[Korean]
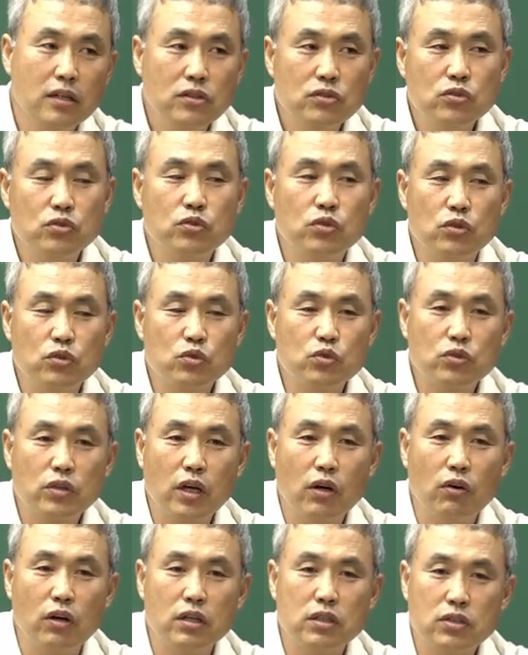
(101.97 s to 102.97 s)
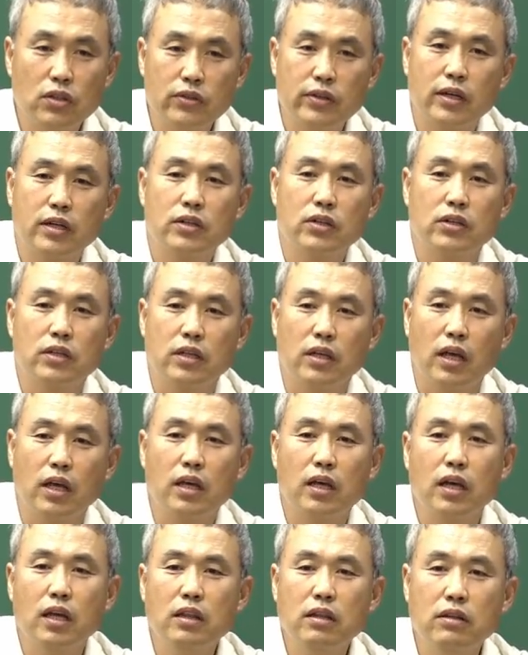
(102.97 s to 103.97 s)
6, 개월 전에 그렇게
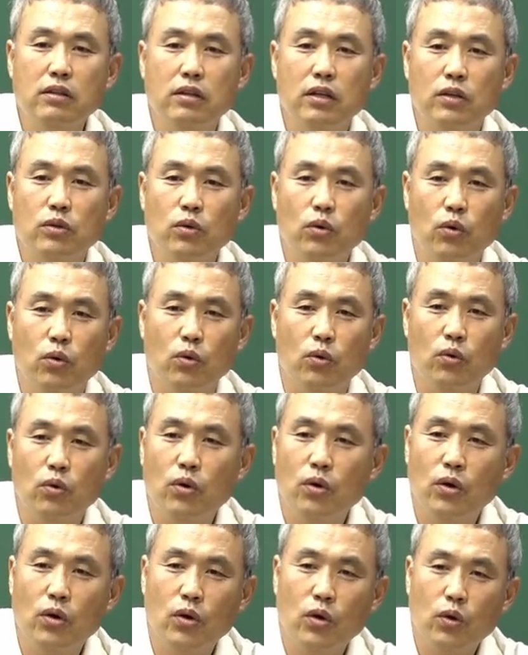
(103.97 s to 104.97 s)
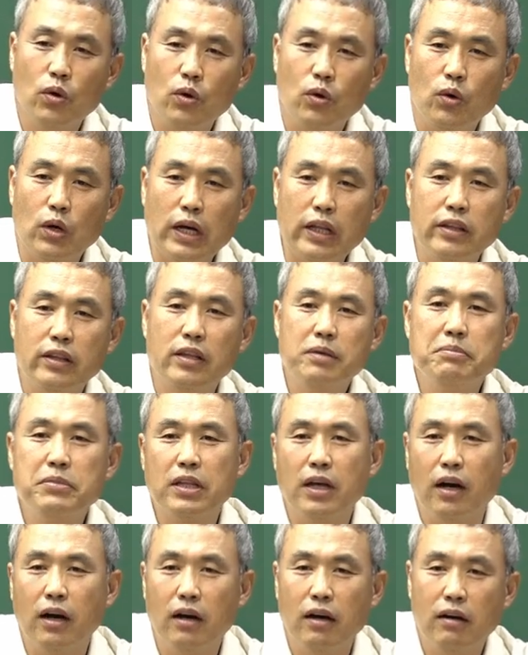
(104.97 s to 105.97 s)
얘기했는데도 어, 안
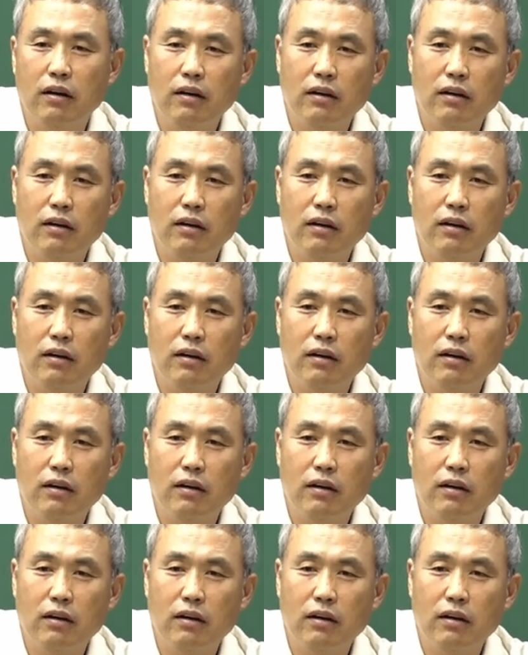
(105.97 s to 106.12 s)
됩니다.